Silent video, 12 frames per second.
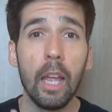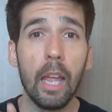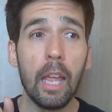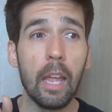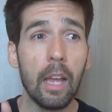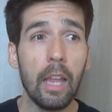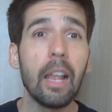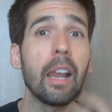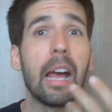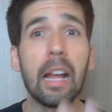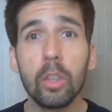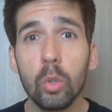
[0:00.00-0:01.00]
é
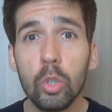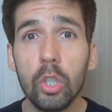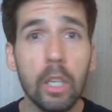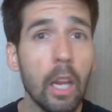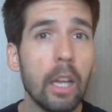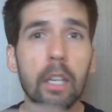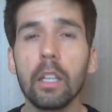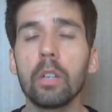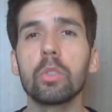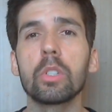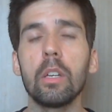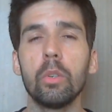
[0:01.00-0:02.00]
relatos de que ainda
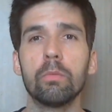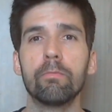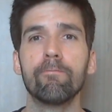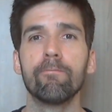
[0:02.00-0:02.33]
não saiu.